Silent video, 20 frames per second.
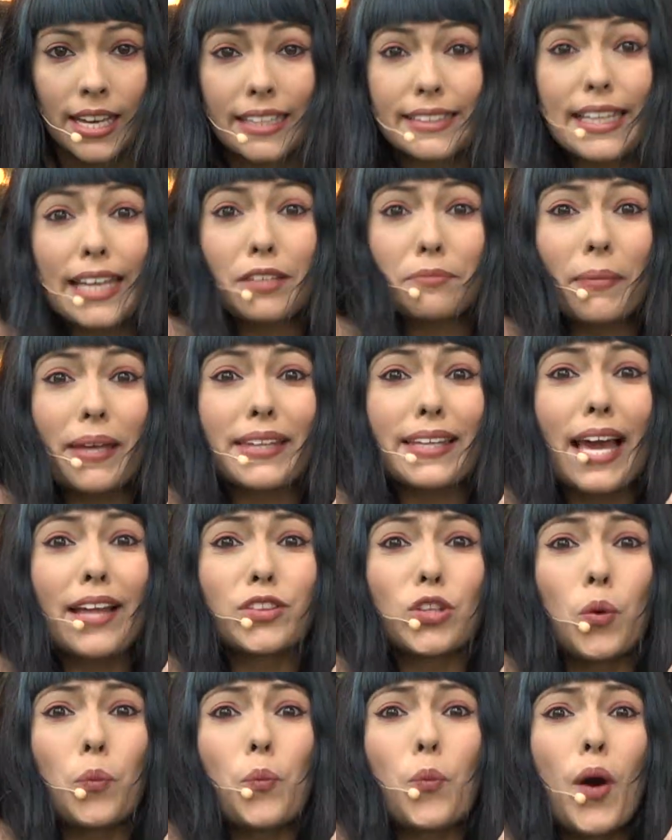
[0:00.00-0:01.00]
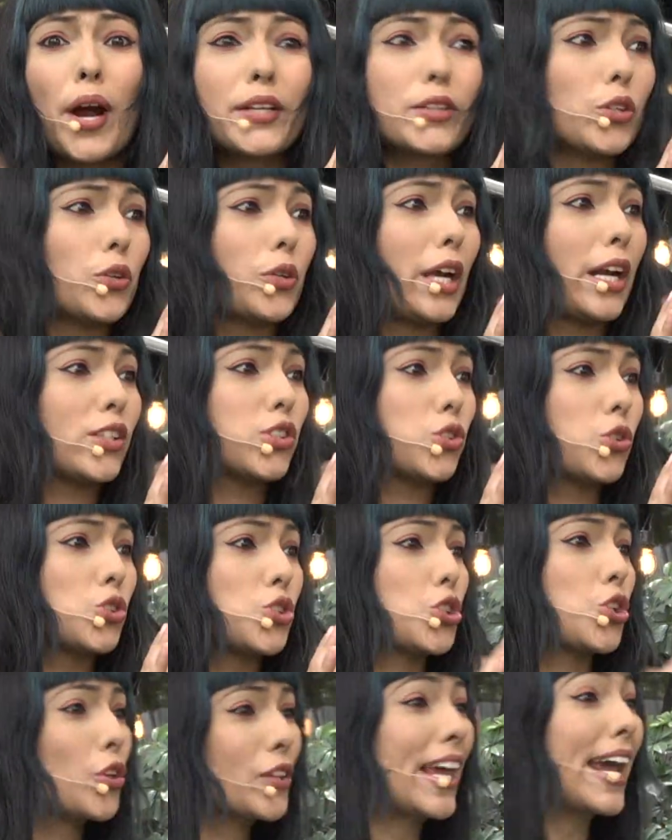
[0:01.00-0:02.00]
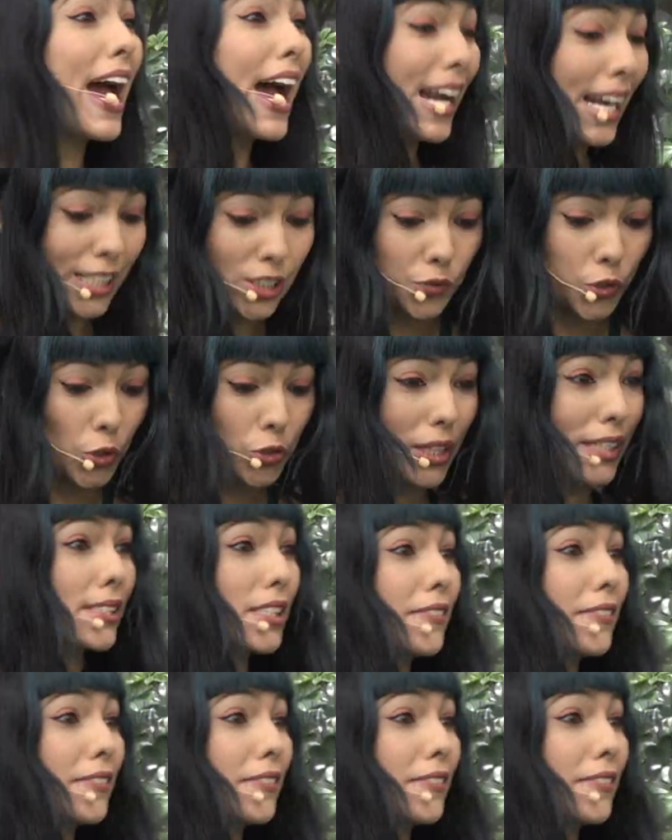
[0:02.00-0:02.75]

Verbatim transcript: De inmediato, muerto del susto, deja las frutas y